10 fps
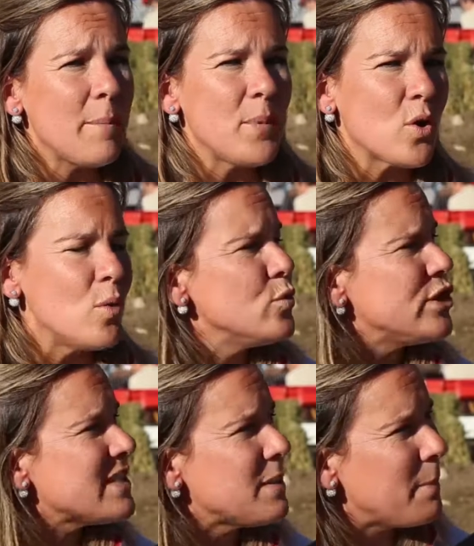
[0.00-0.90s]
pero con
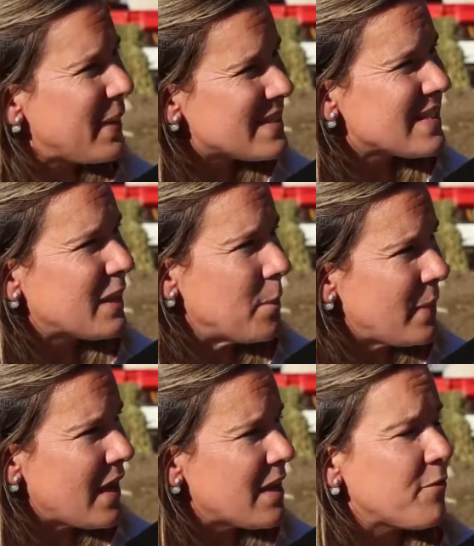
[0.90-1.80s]
mucha simpleza
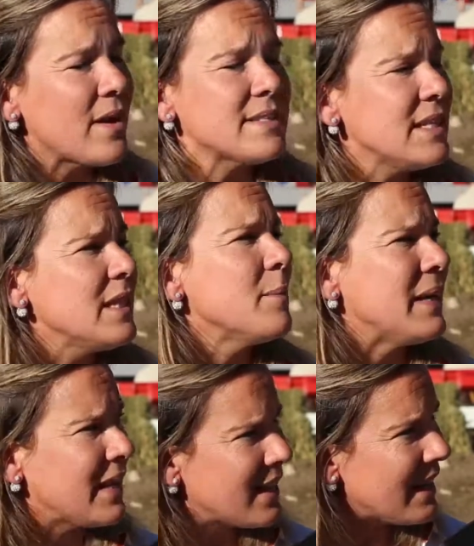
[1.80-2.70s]
también. Es fácil de
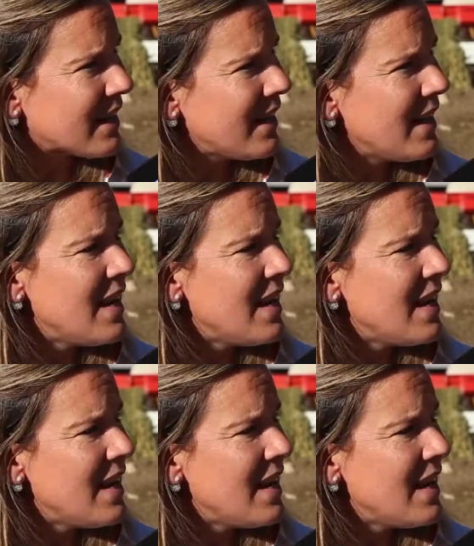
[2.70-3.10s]
manejar.